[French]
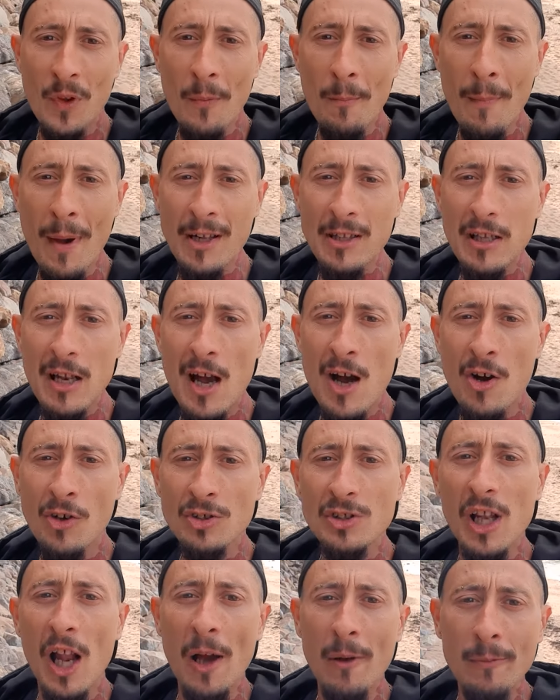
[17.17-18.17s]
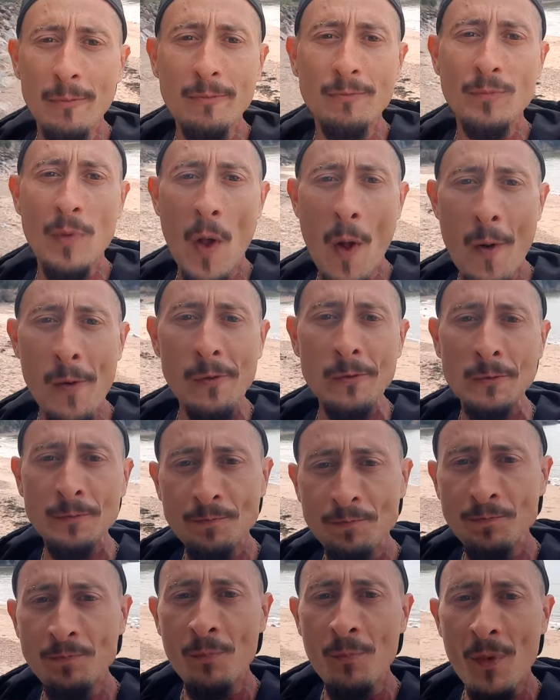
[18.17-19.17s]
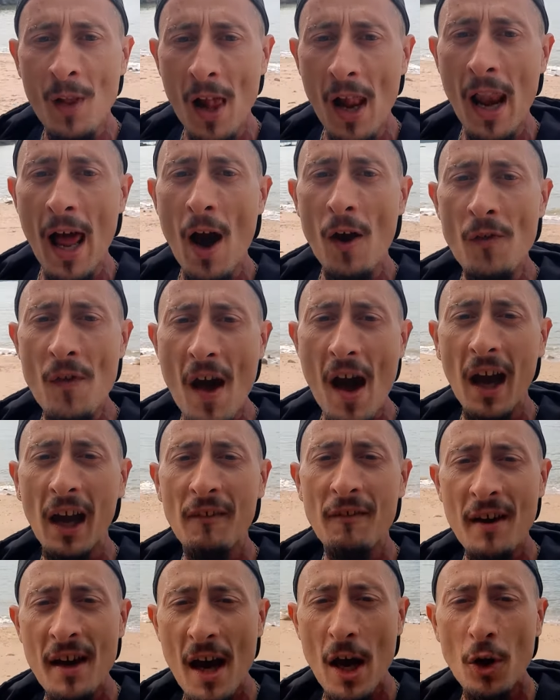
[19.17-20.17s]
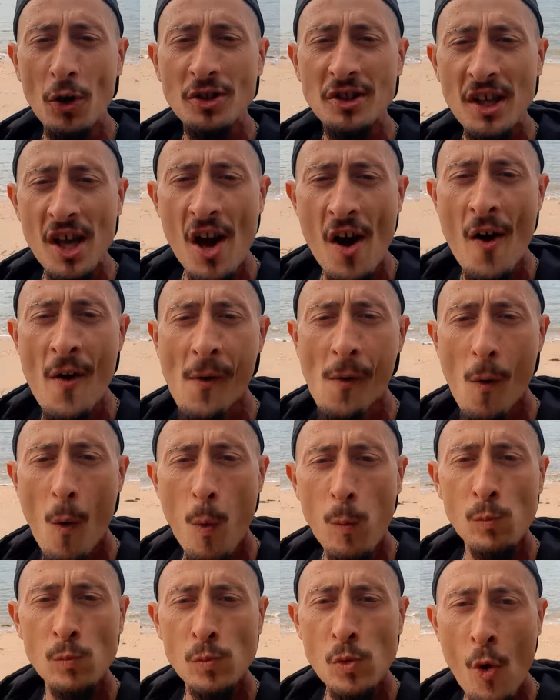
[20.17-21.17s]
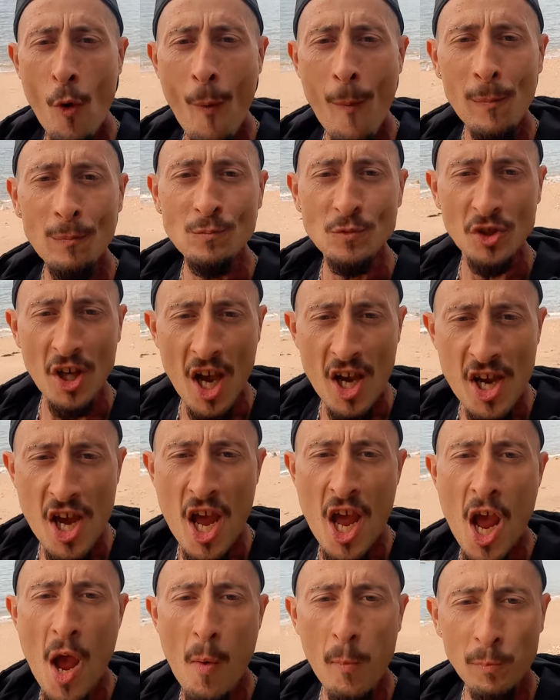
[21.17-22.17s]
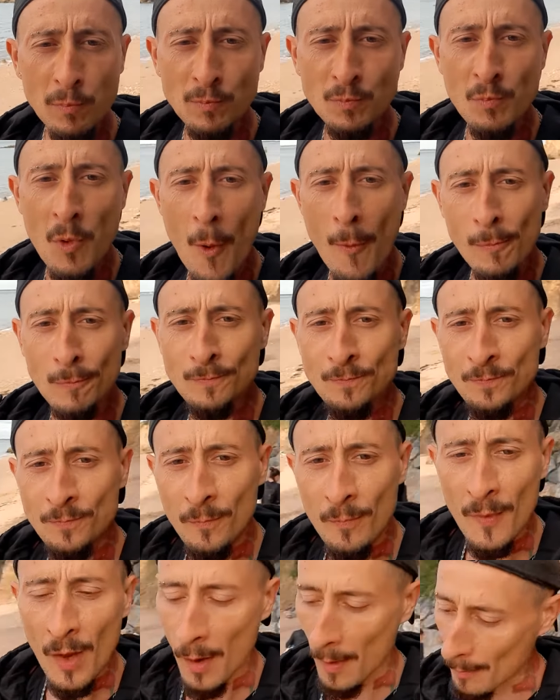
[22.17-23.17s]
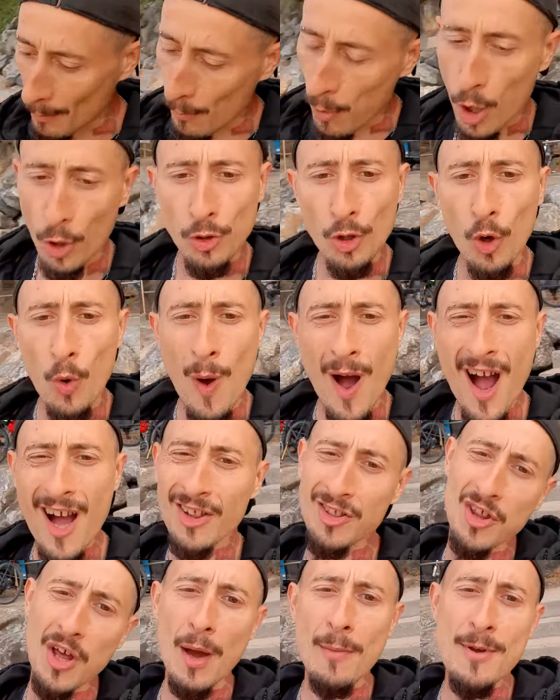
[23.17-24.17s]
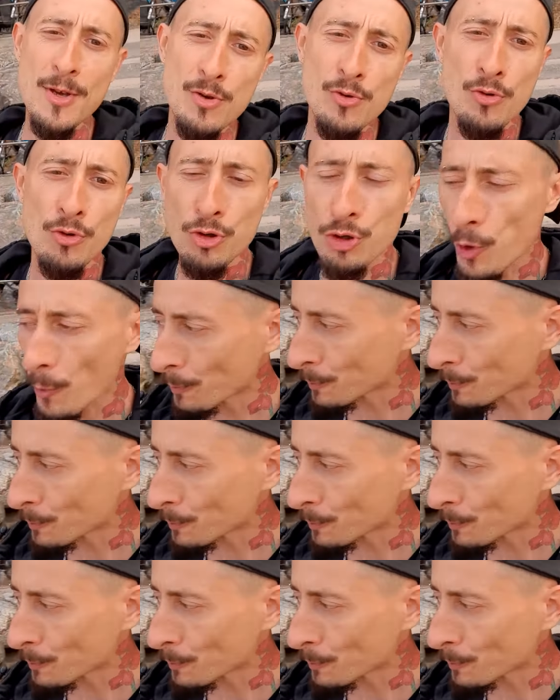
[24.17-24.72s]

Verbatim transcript: mac hmm. la anse là. Là on est arrivé à l'océan. Ça y est. Bord de Loire, terminus.